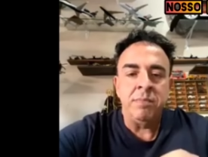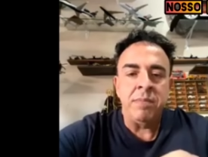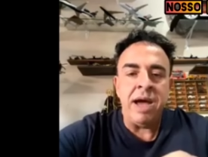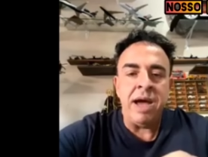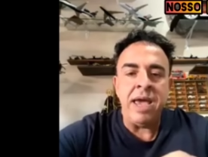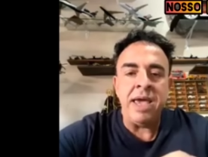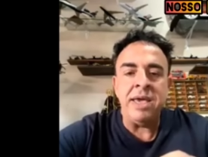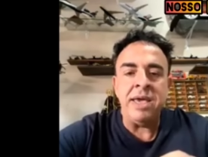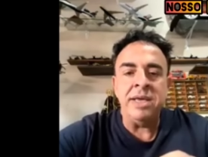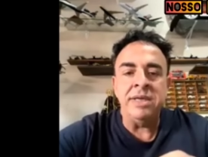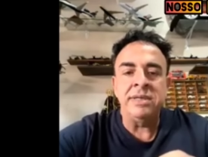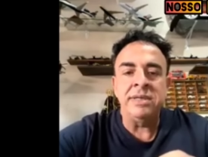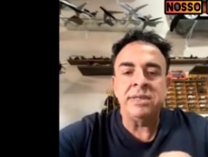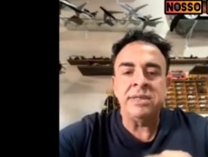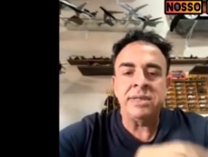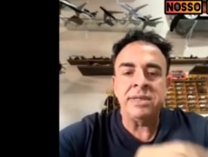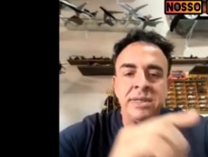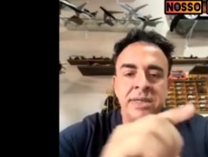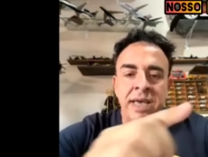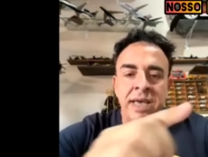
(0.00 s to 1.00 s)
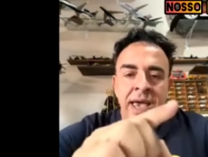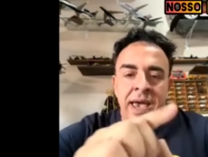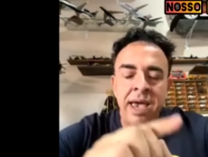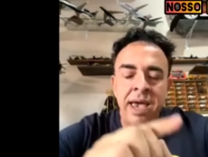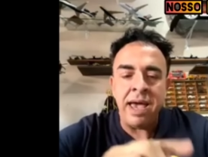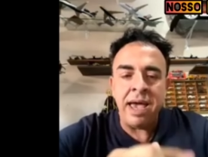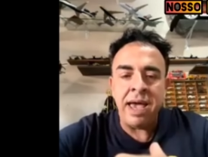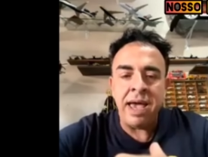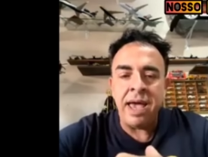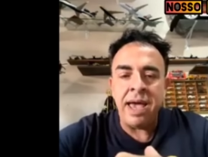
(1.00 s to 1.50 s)
mas
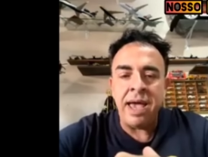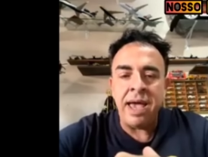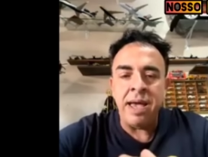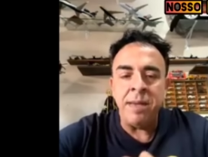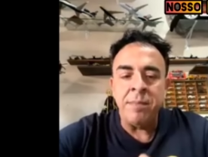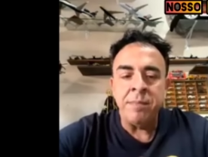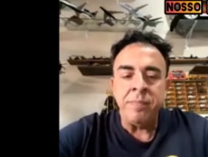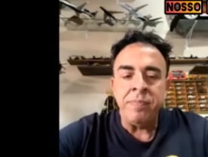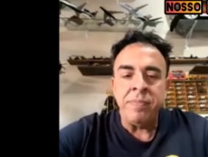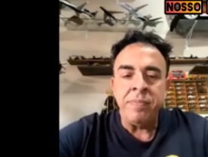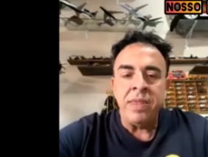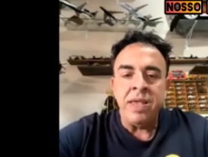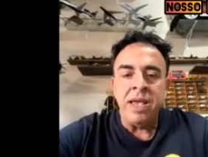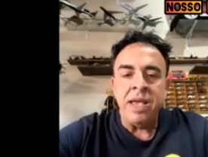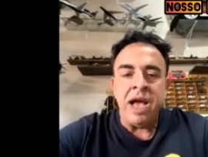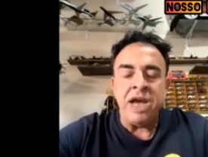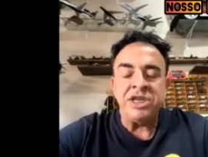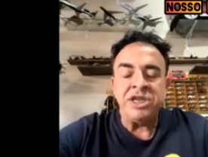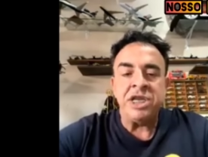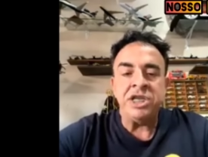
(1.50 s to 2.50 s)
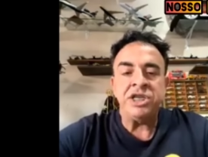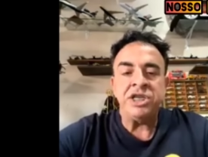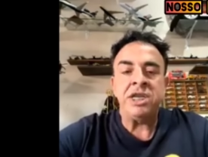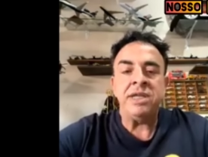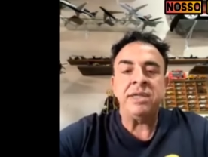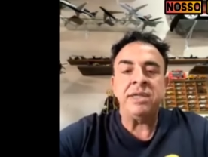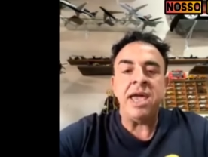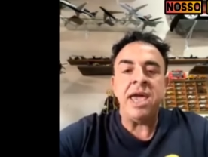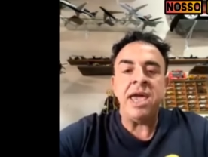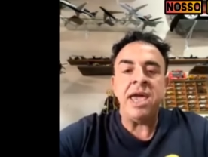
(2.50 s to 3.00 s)
é, a
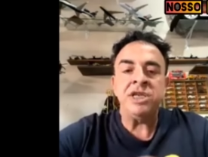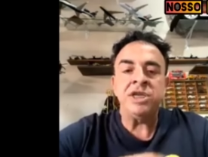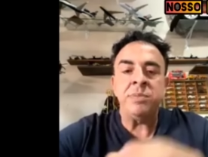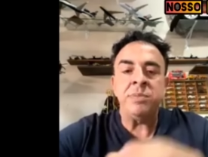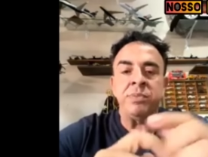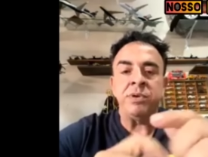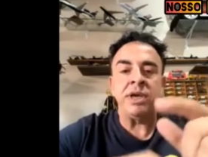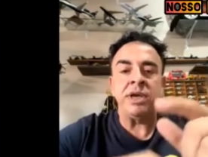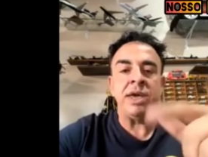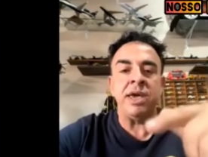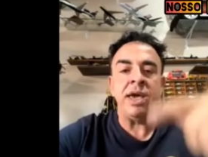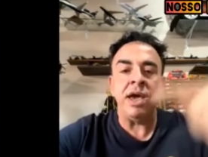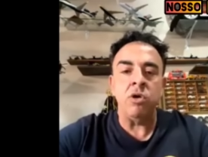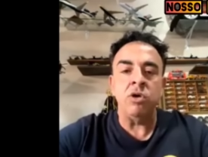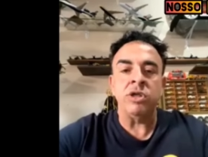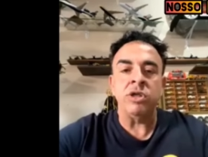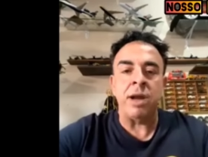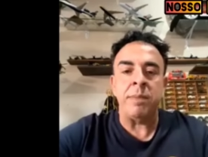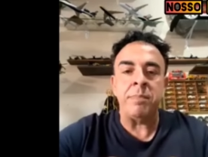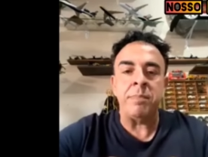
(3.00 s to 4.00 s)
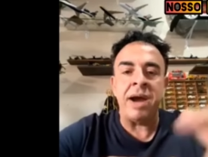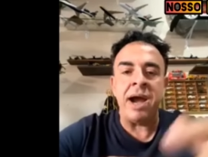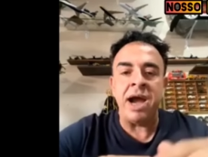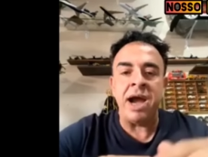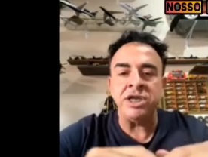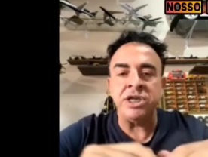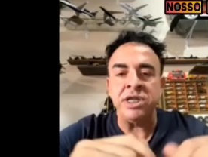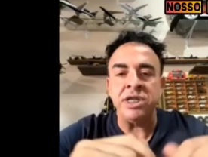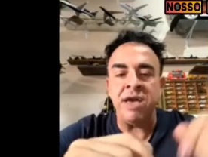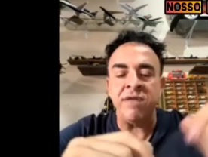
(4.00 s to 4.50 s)
gente entende porque a outra
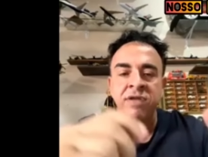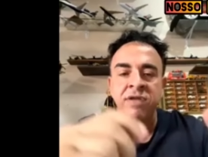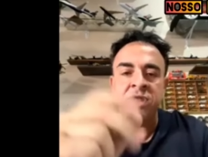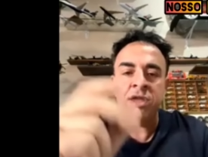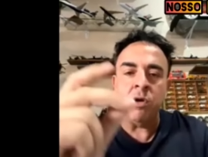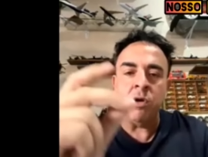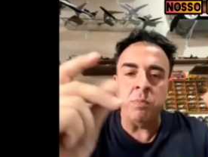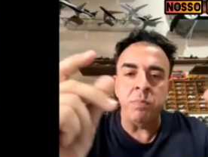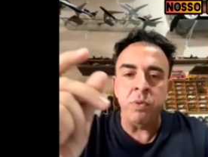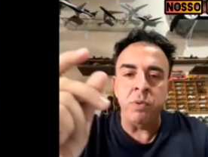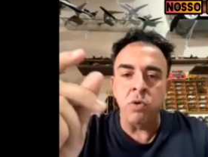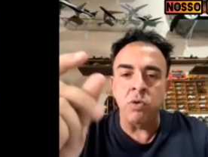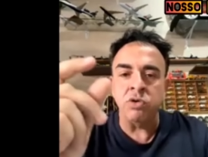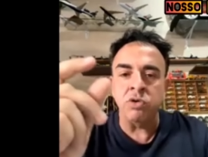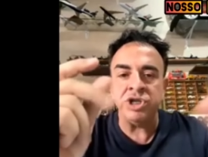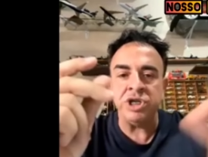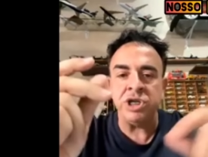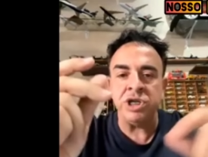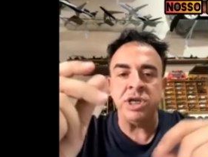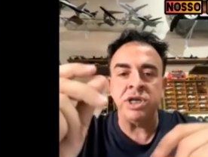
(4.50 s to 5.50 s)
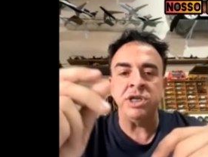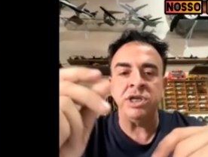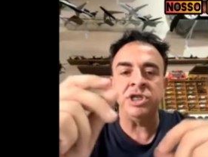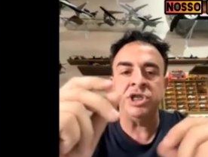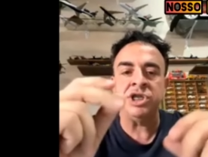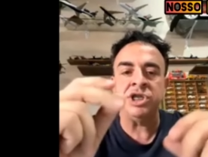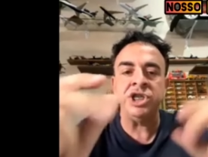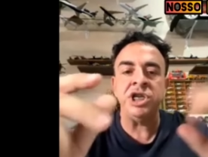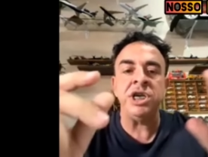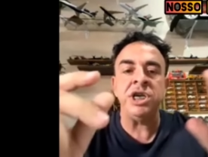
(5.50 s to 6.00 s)
parte deve ter um pouco de,
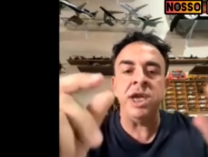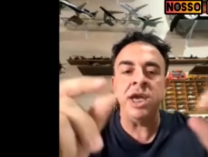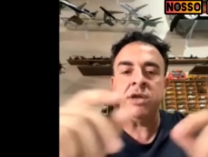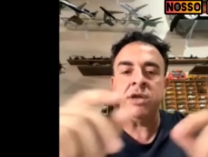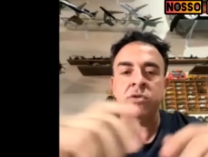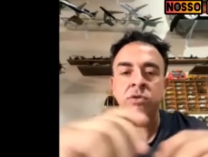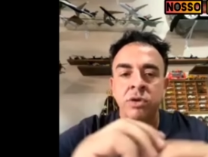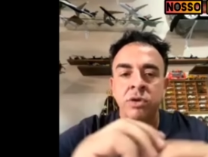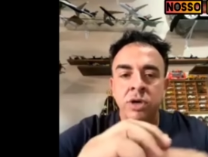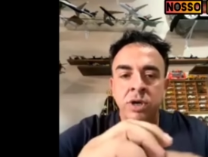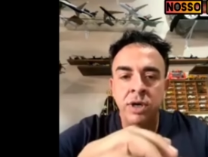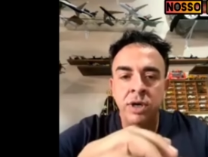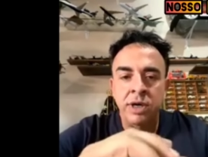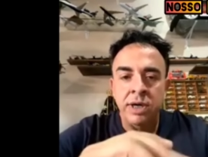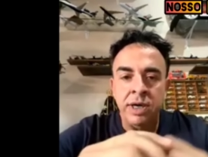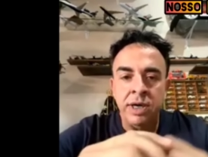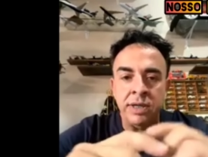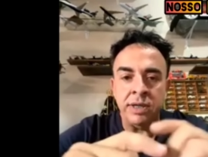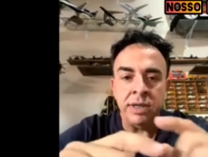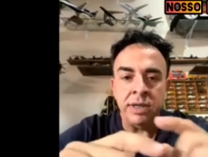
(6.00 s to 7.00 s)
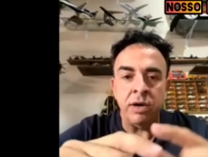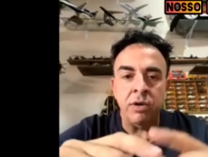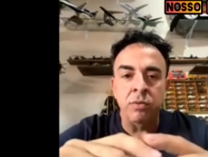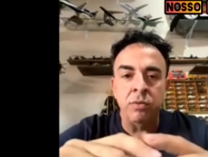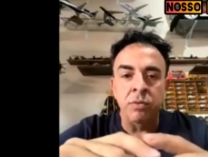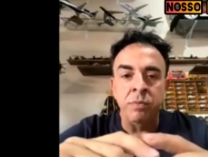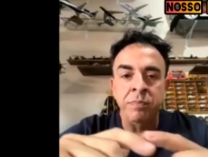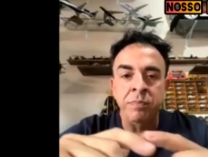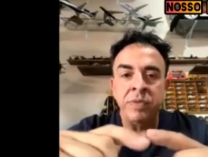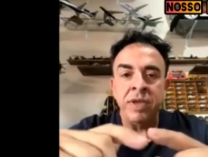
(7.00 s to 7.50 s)
de dinheiro,
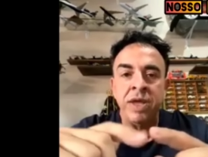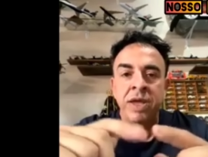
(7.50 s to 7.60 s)
então